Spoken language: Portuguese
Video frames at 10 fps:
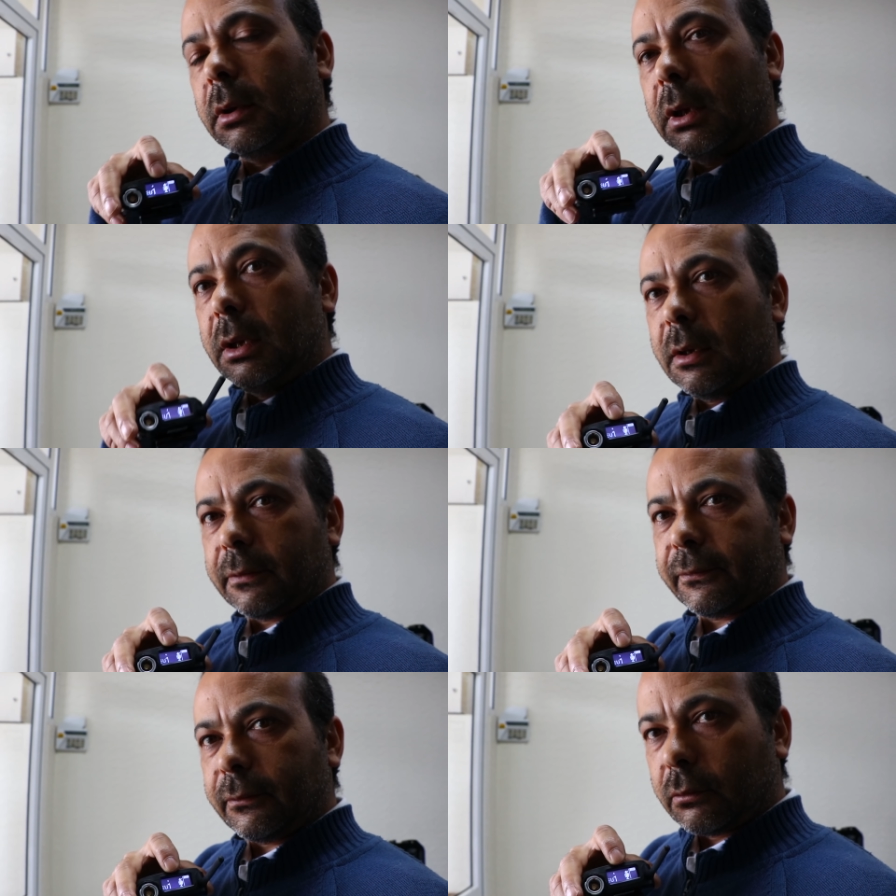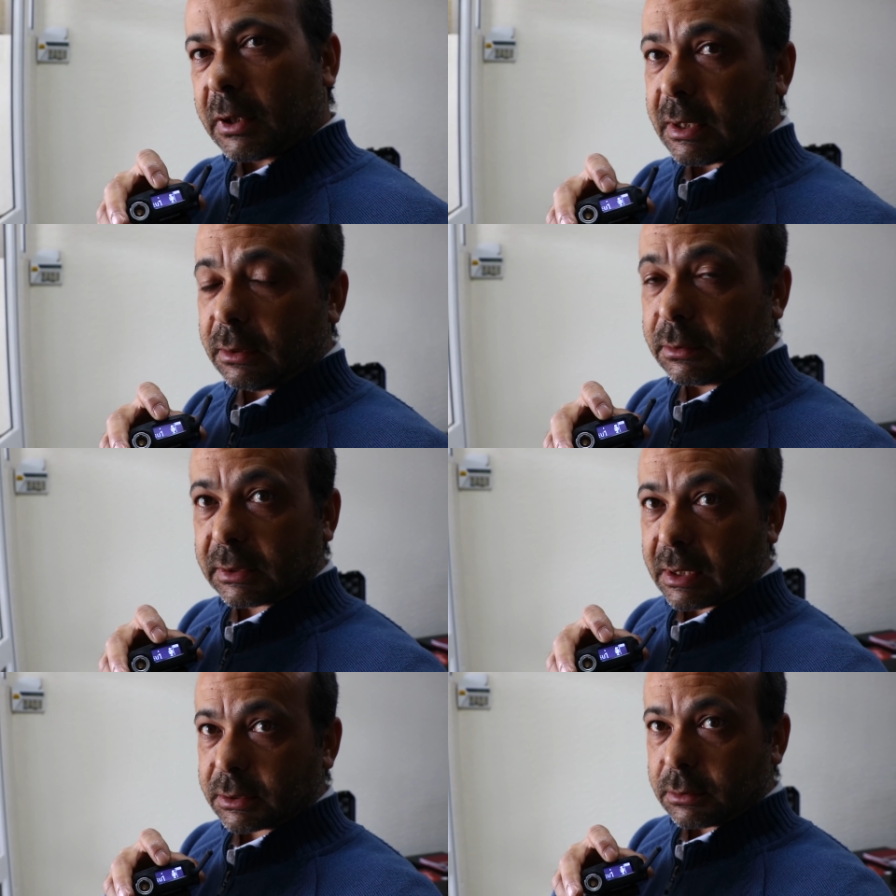e o canal que
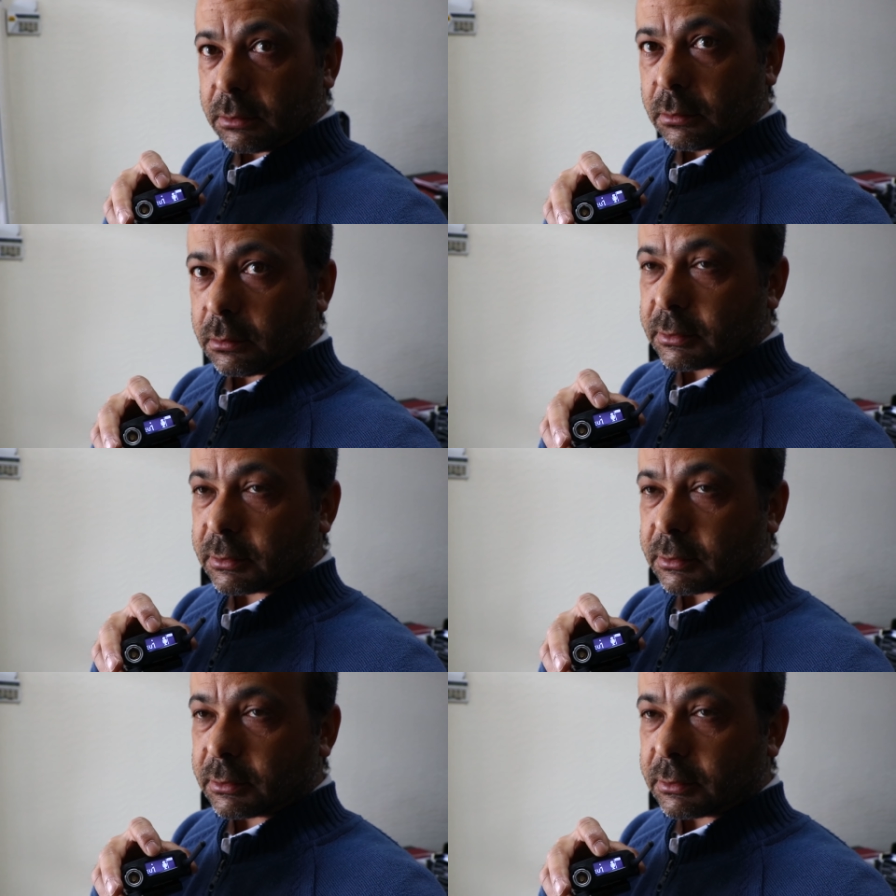estás a